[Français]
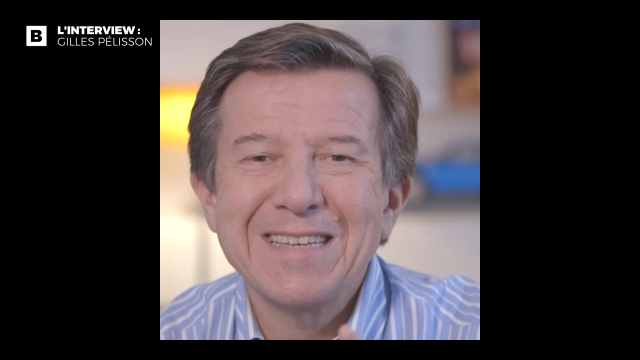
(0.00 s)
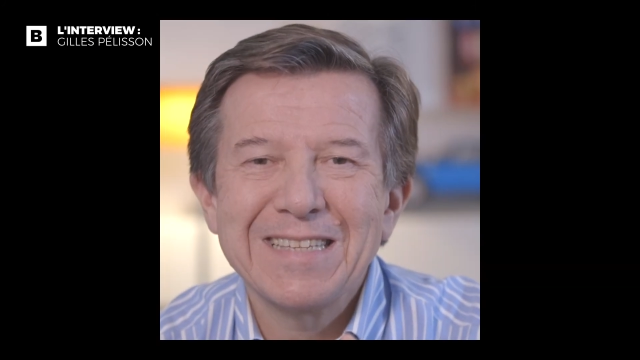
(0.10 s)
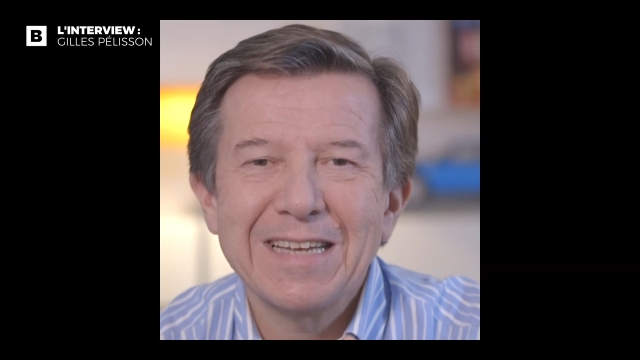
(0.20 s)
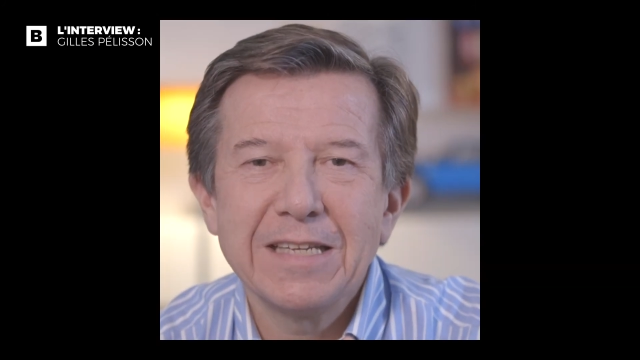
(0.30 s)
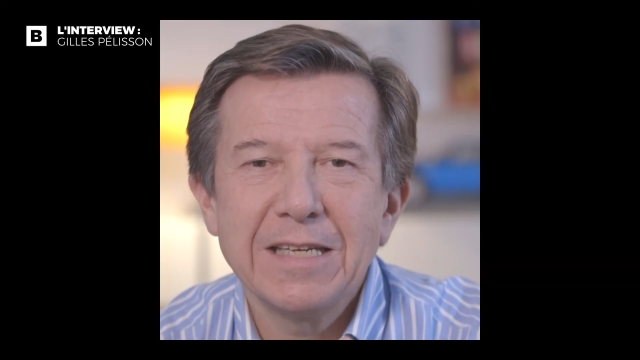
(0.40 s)

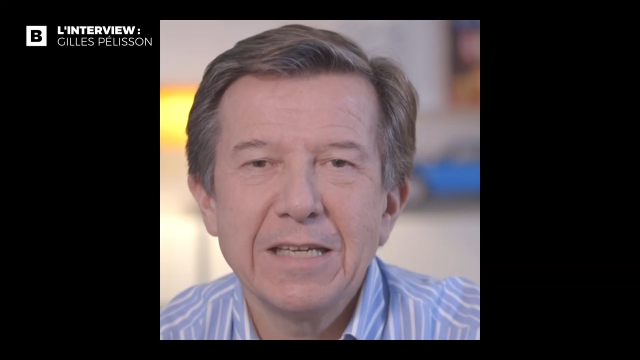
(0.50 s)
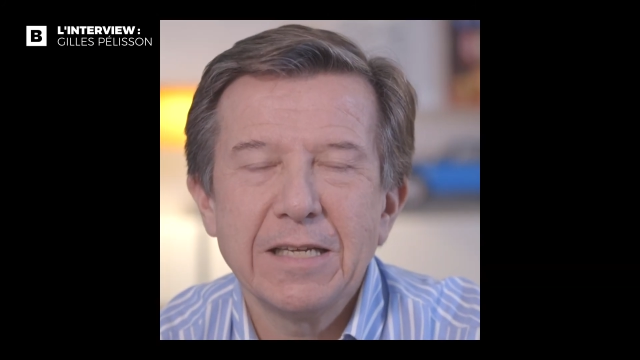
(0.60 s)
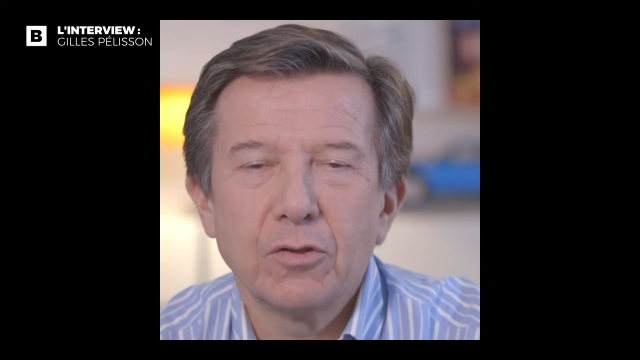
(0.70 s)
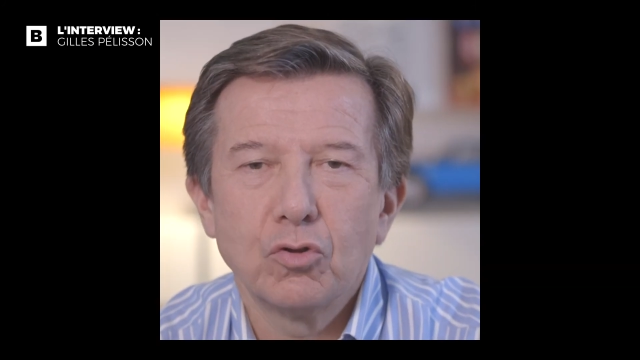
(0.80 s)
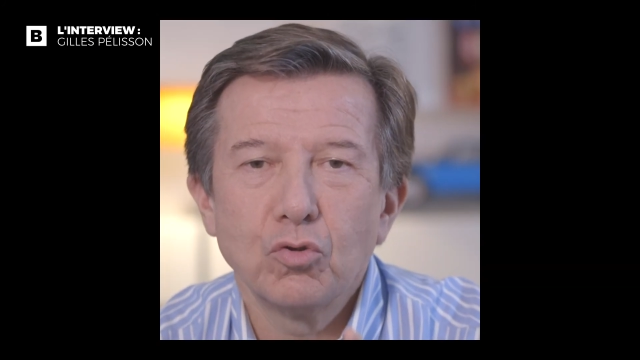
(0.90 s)
cette
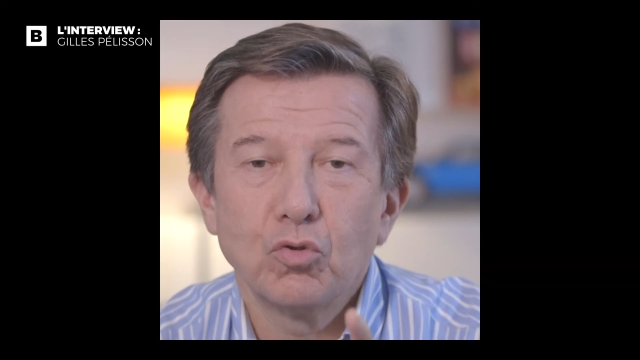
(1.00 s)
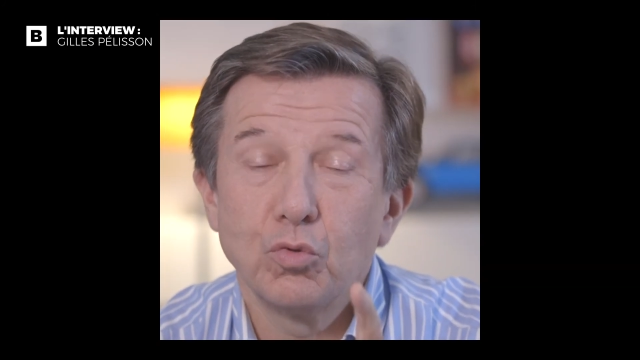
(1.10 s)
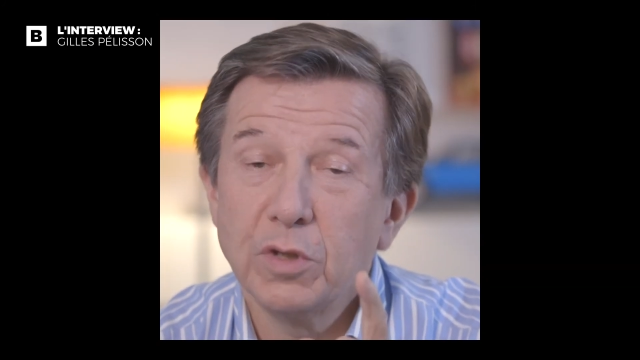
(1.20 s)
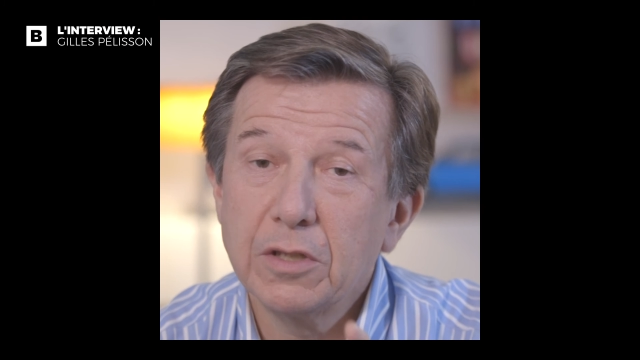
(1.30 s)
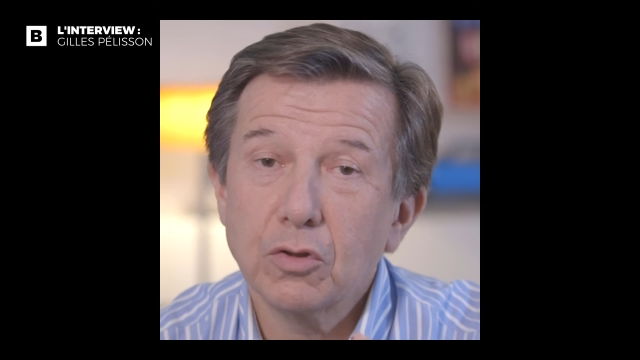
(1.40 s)
année de
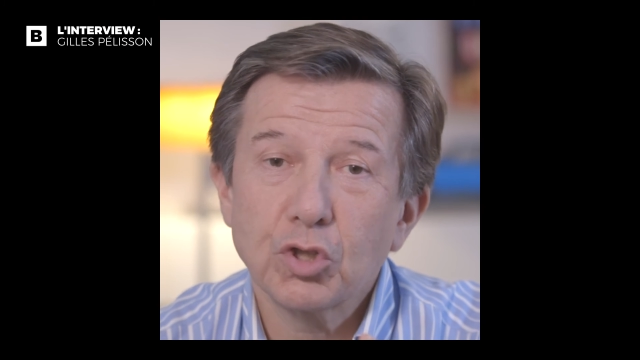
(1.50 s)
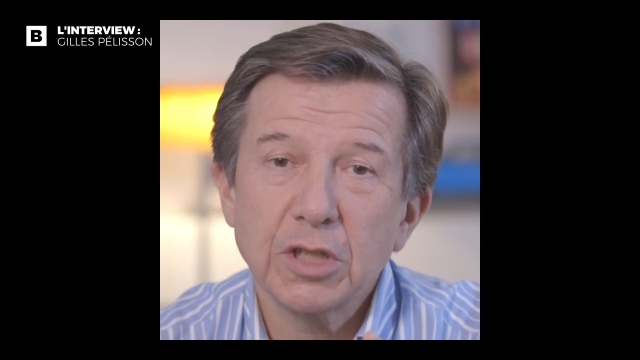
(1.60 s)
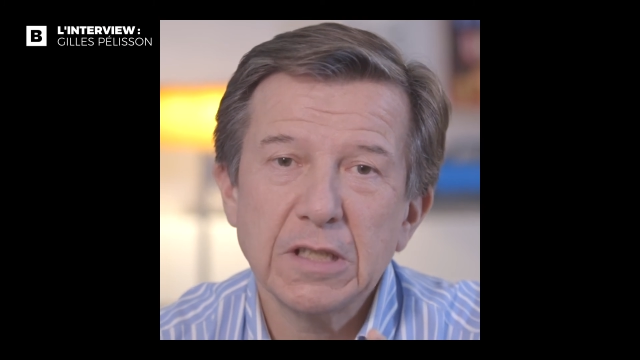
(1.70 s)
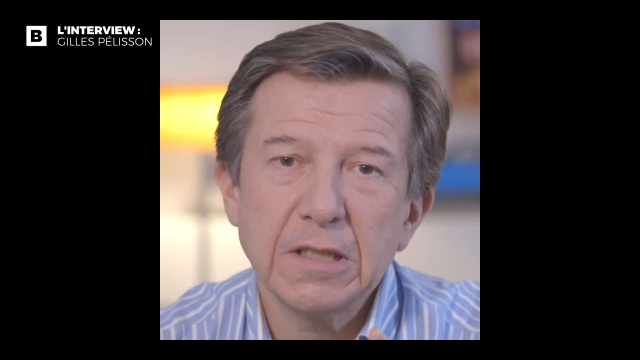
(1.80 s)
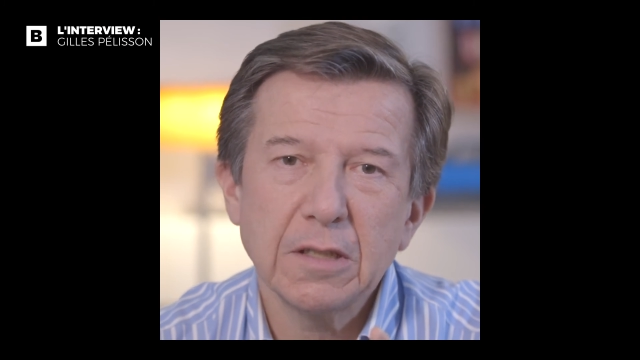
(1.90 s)
tous les
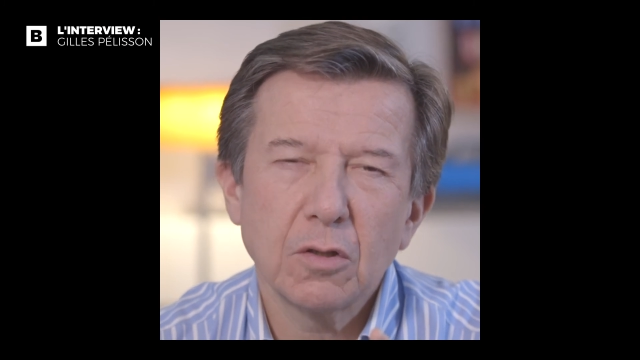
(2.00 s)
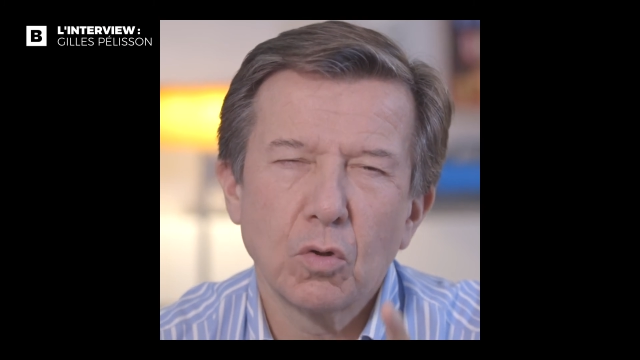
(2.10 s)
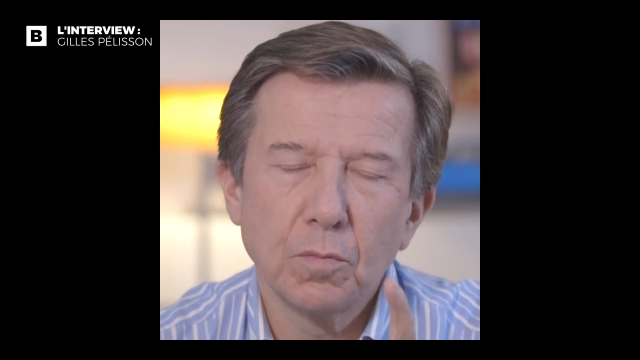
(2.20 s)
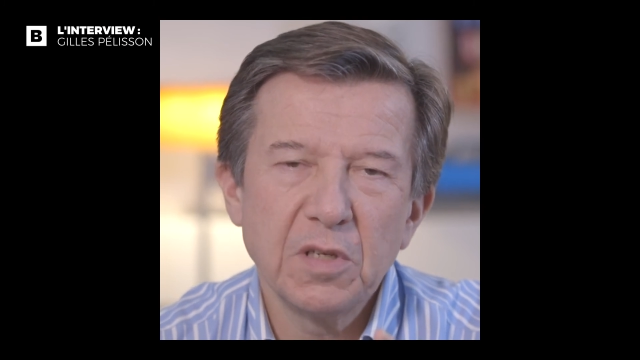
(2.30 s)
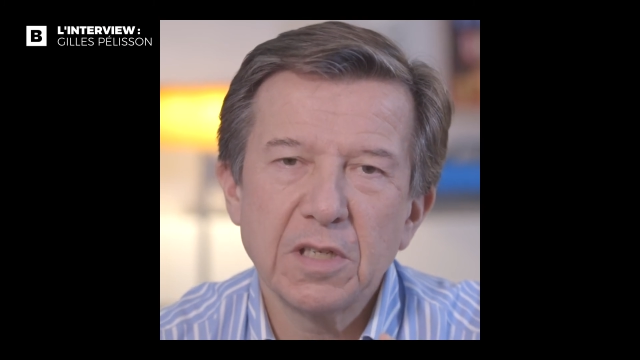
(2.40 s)
dangers,
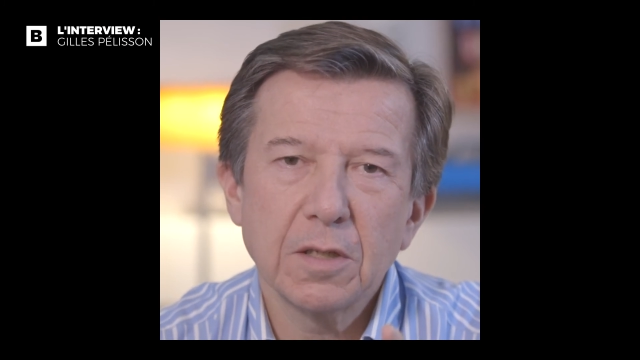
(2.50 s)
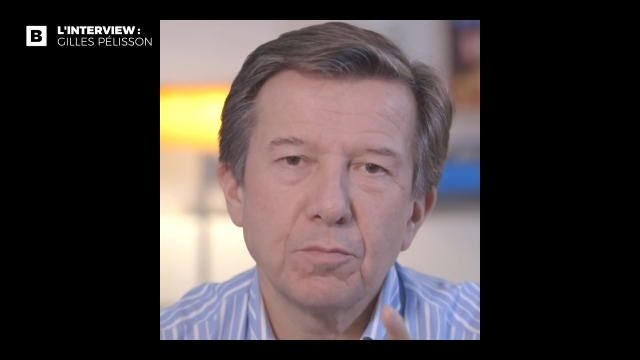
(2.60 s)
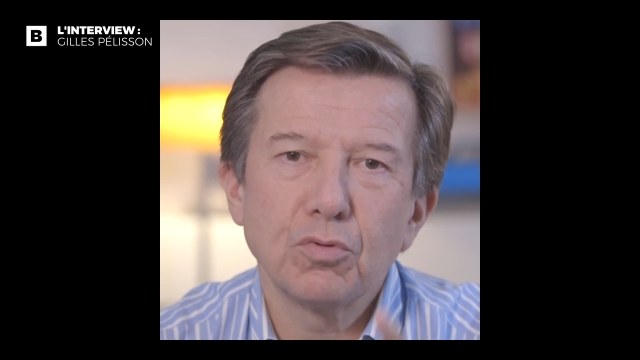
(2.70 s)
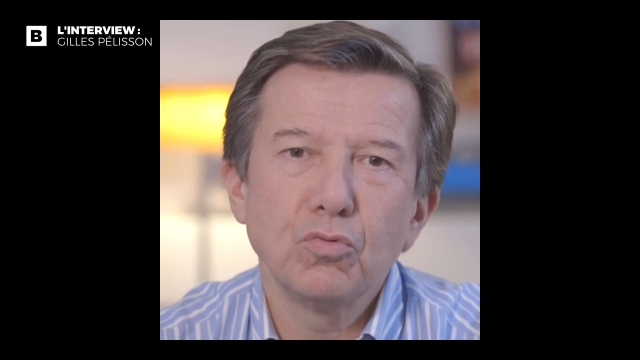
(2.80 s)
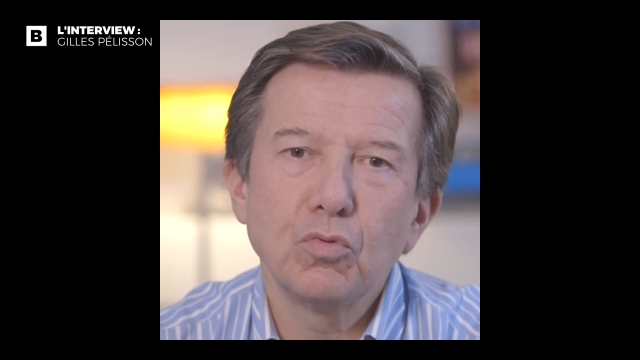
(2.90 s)
compliqués
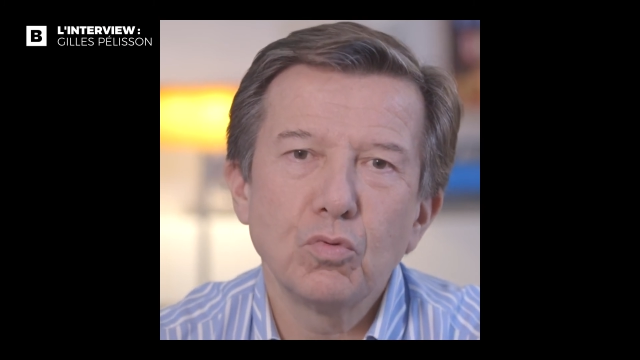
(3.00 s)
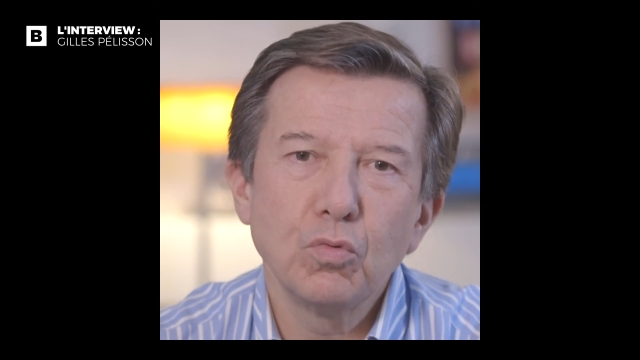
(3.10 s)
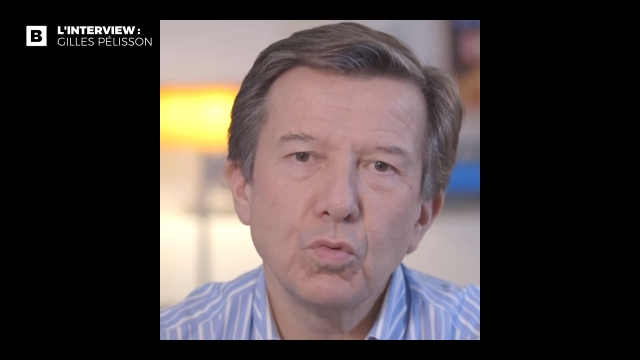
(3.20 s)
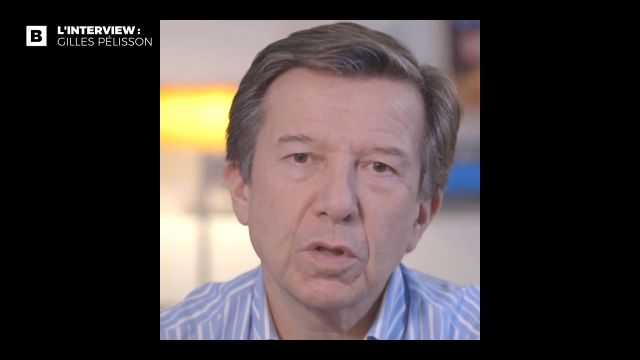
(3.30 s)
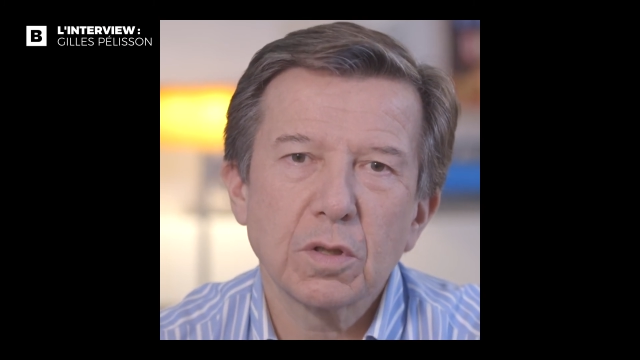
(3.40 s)
pour nous
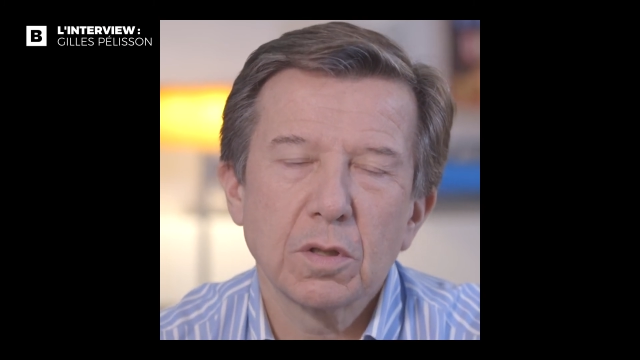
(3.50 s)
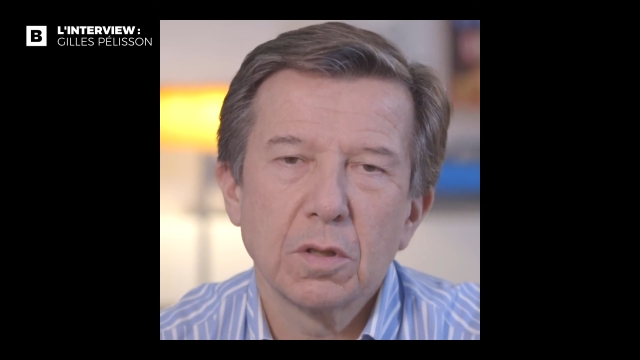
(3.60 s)
tous,